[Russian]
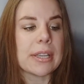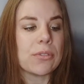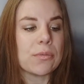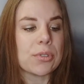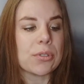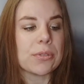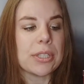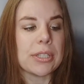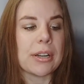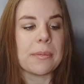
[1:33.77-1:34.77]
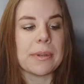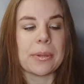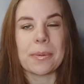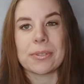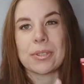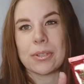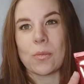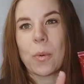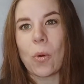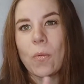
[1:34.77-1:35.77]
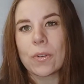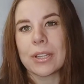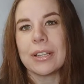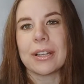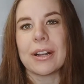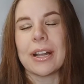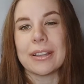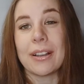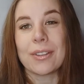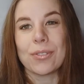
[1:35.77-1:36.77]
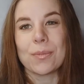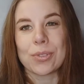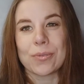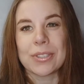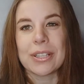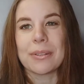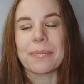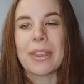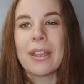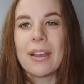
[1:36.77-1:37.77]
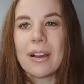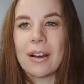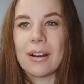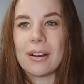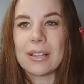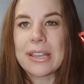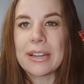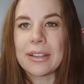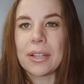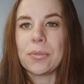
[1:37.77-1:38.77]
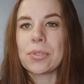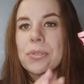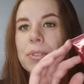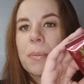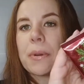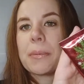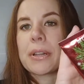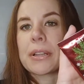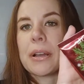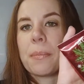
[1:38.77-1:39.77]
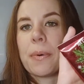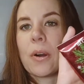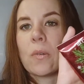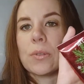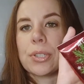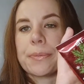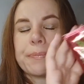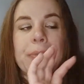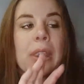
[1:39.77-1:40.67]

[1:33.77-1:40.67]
Я думаю, что у них как бы это просто упаковка, да, такая. Так, я думаю, что в целом а, гели для душа у них примерно похожи.